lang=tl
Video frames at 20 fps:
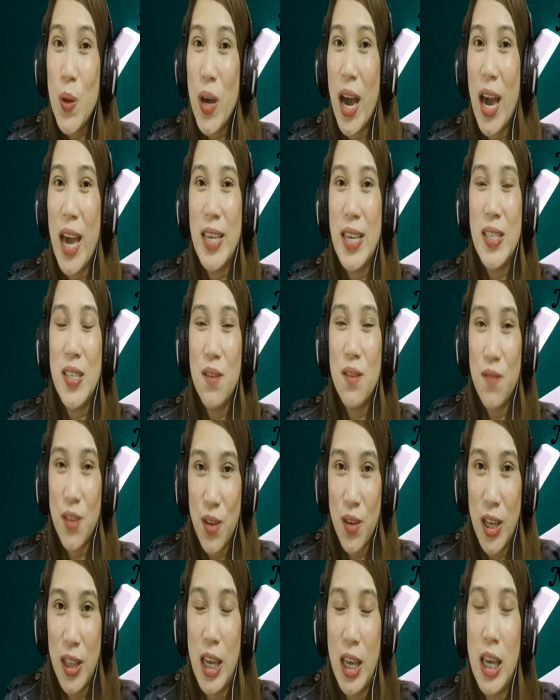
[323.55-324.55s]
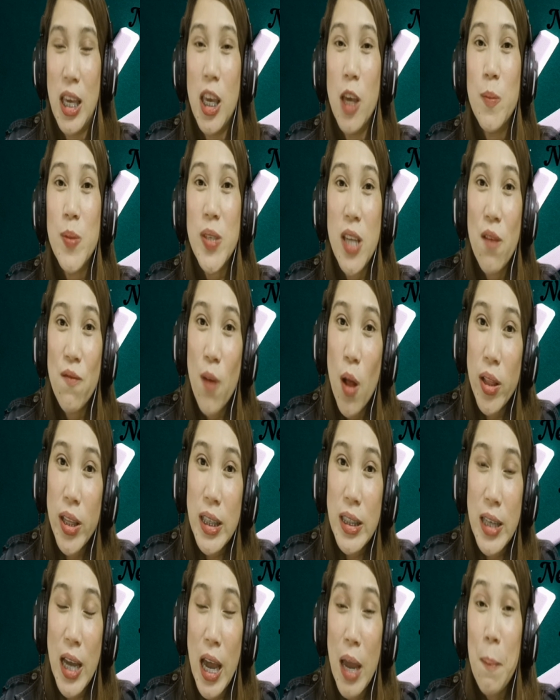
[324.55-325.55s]
guys have a great day. Keep safe all
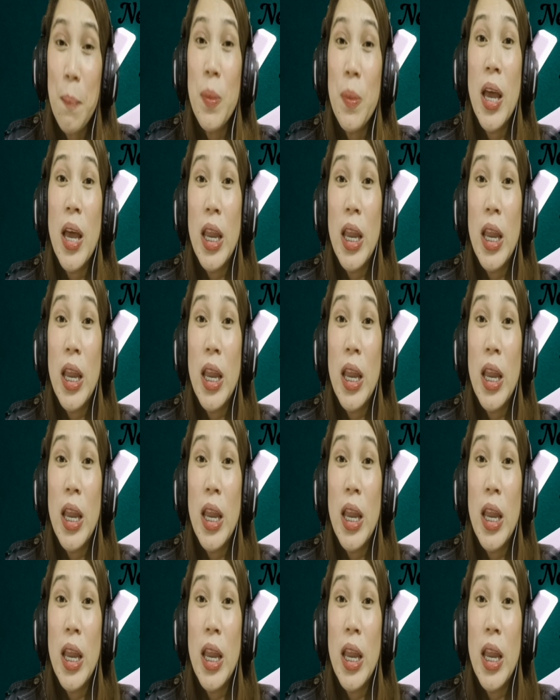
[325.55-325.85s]
the time.